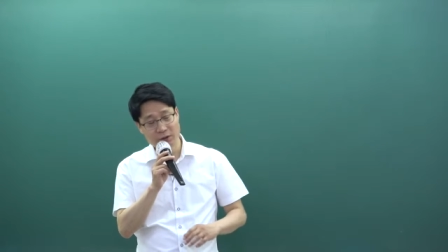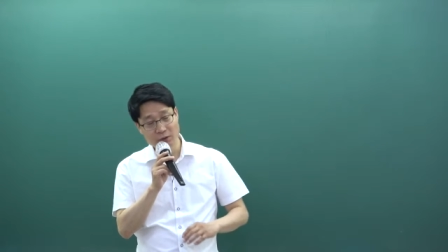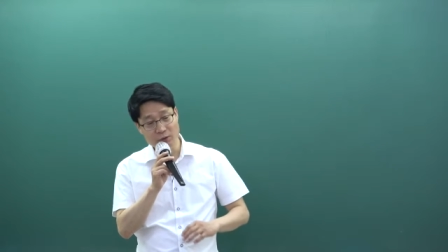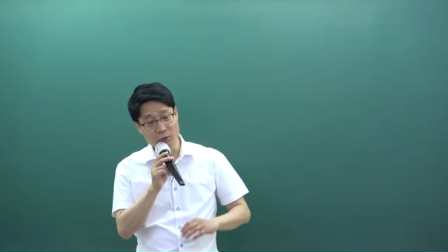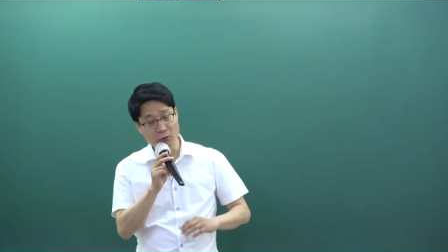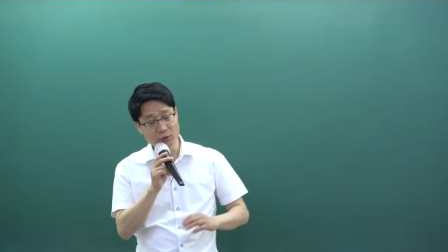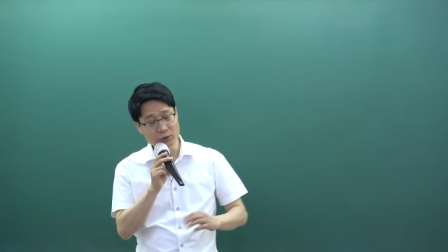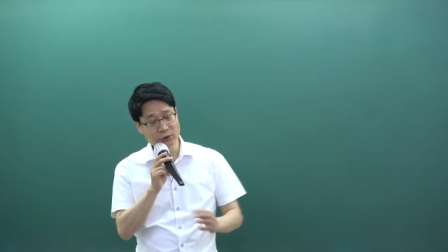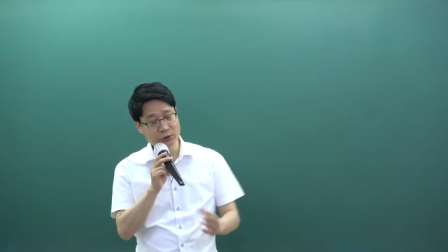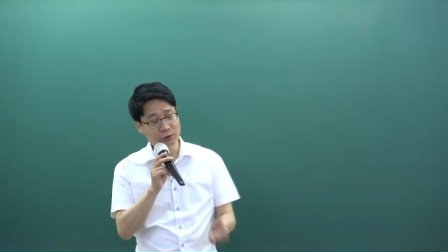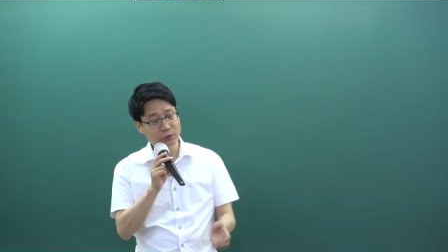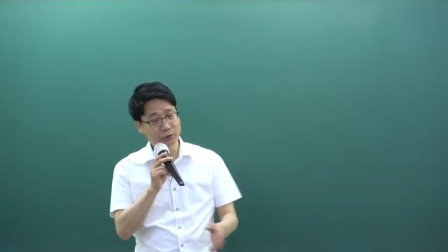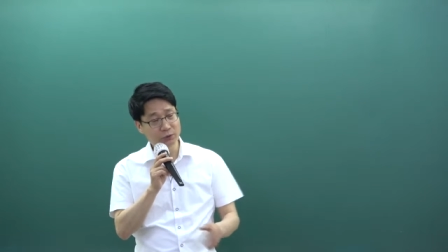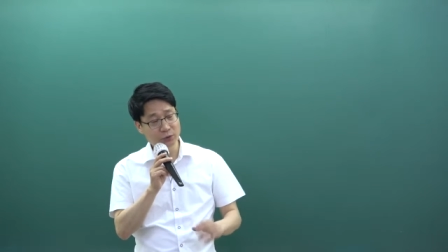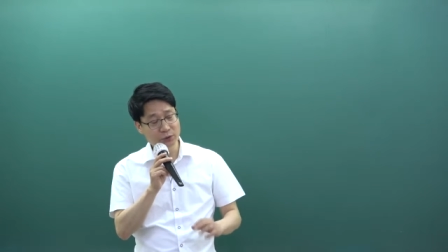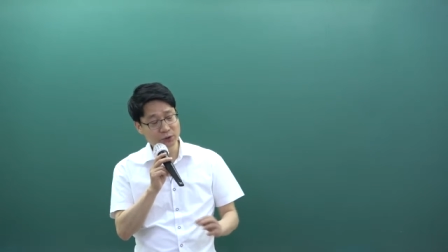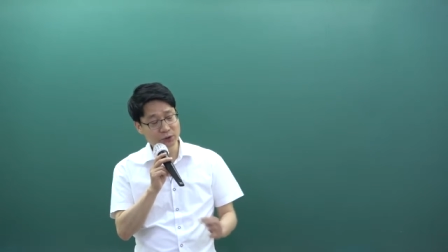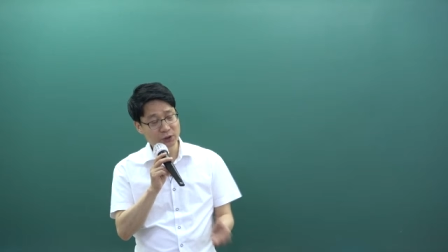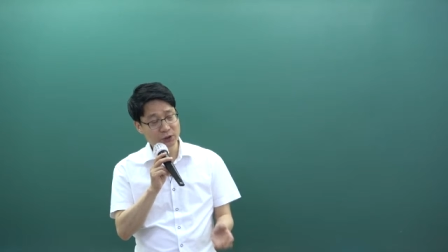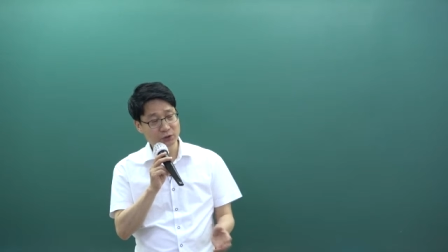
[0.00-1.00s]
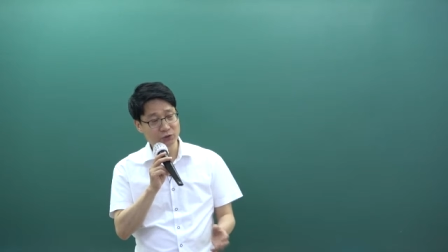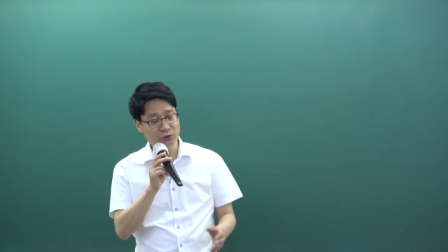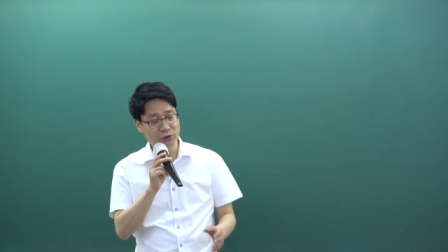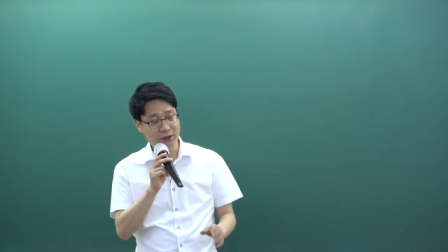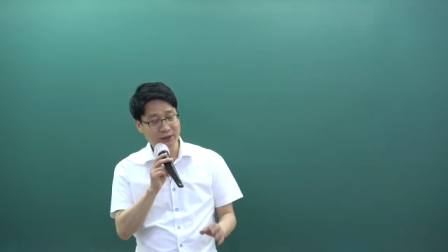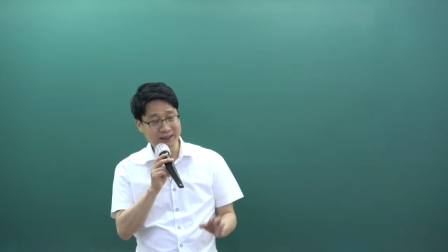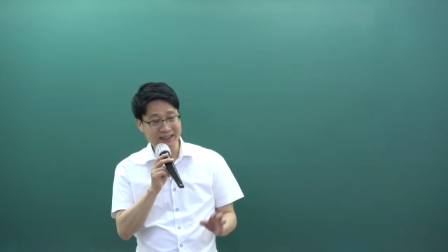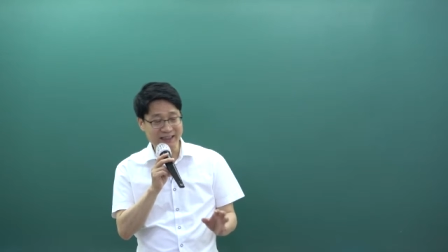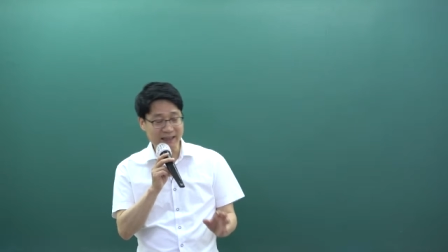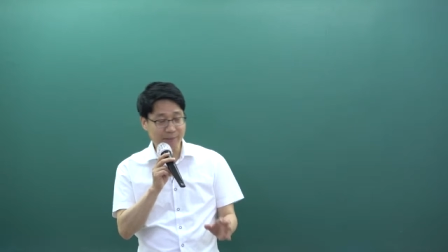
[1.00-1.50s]
고지서를 통해서
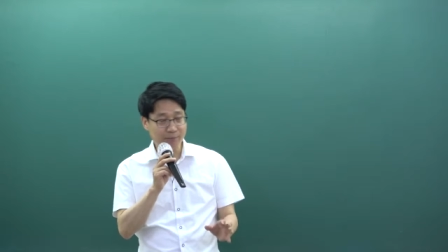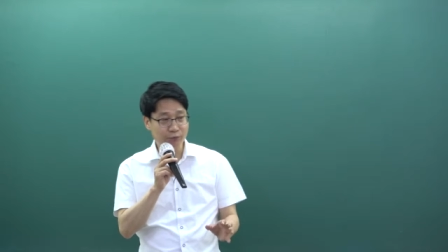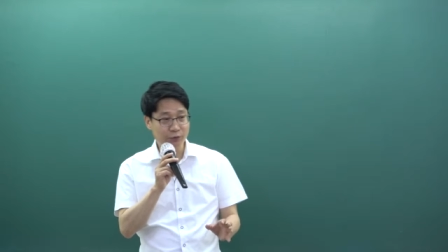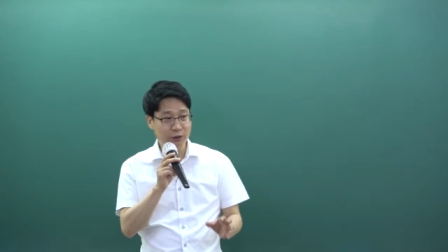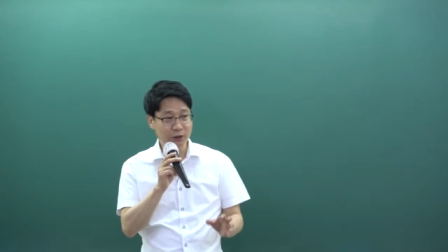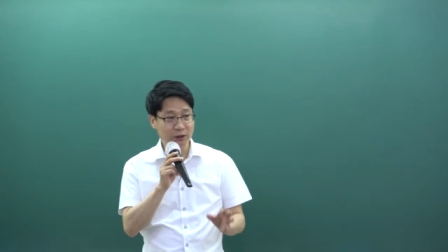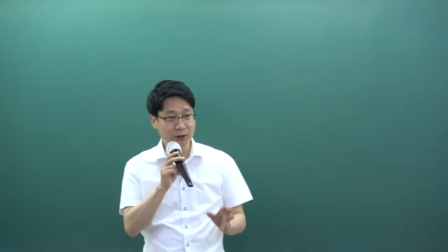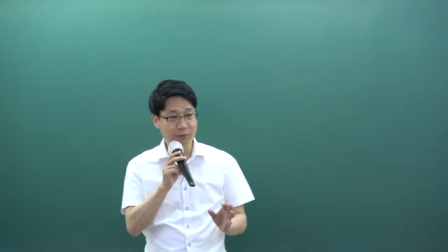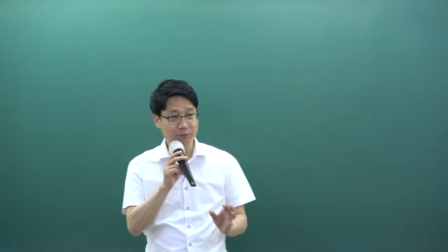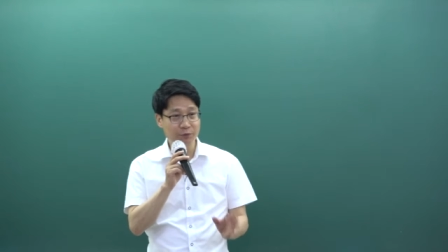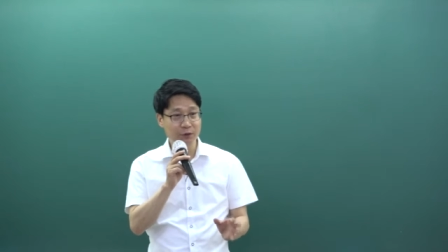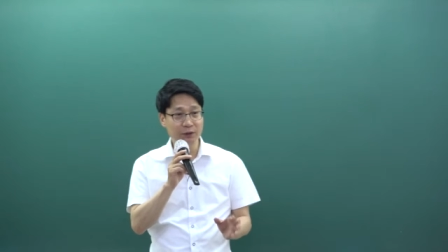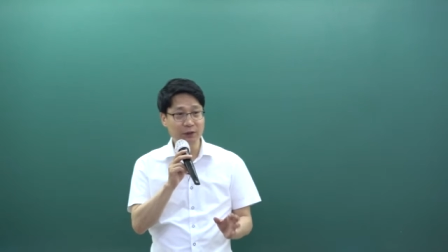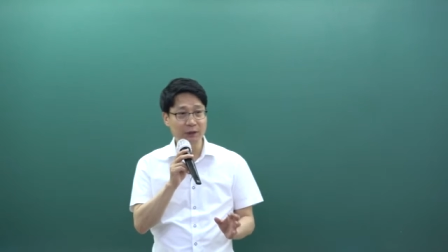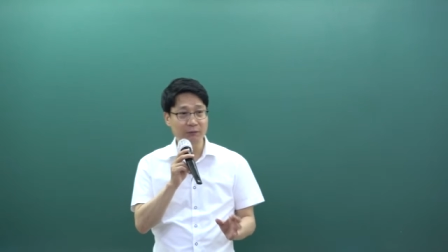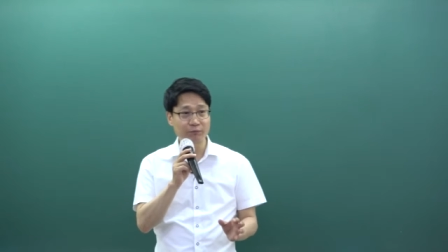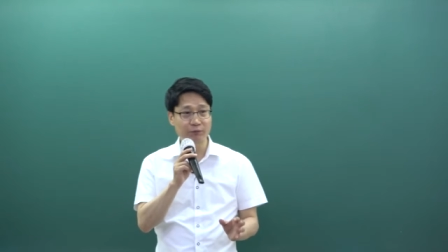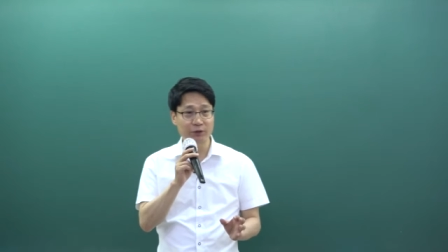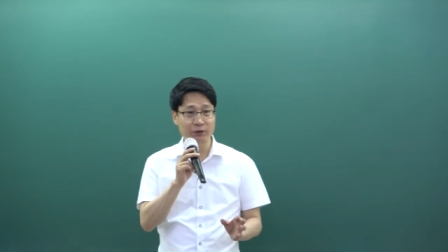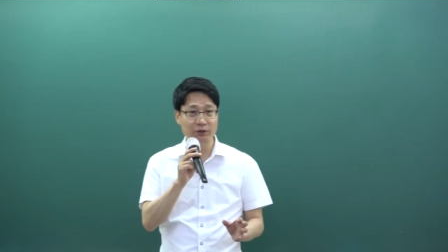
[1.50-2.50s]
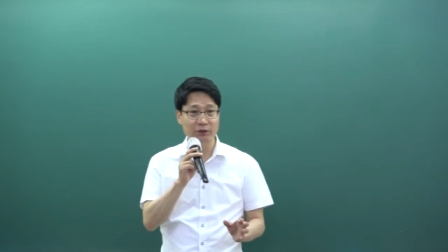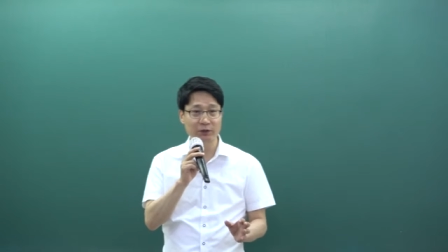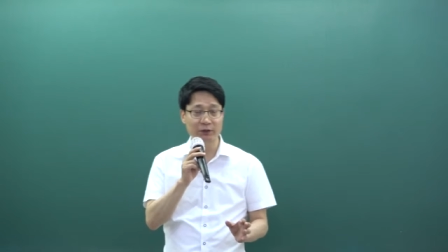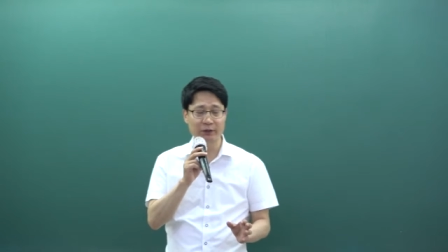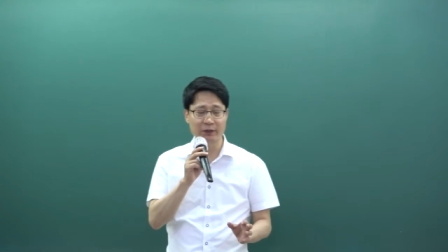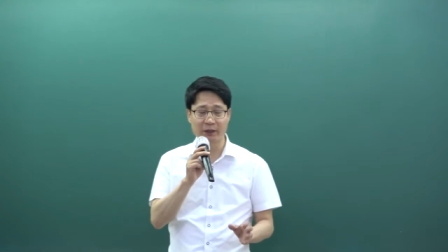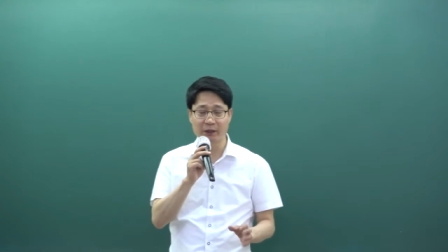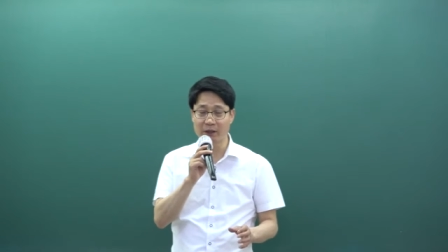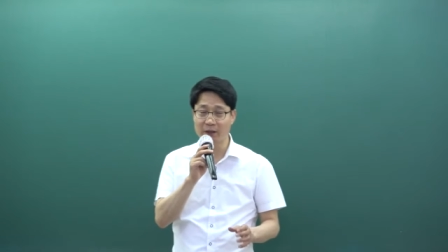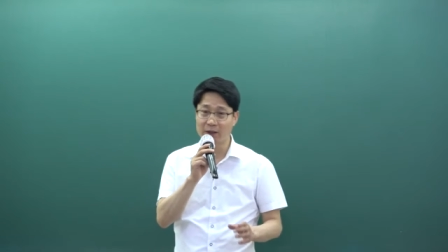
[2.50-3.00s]
징수할 때 나쁘게 한내 미납부했을
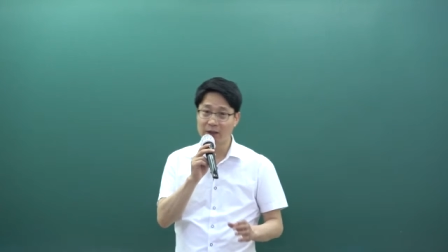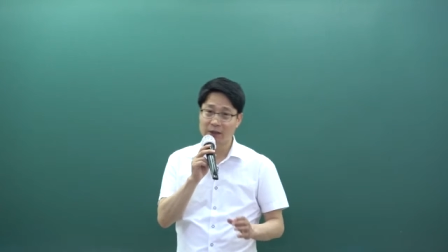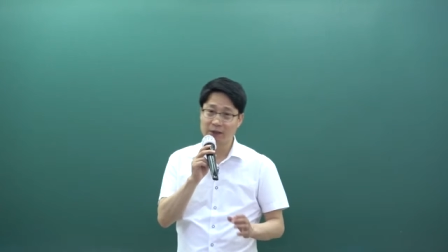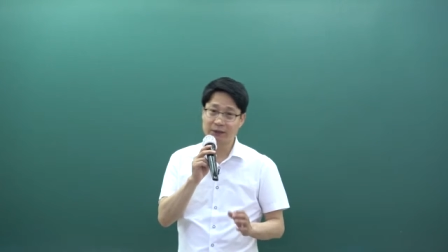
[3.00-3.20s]
때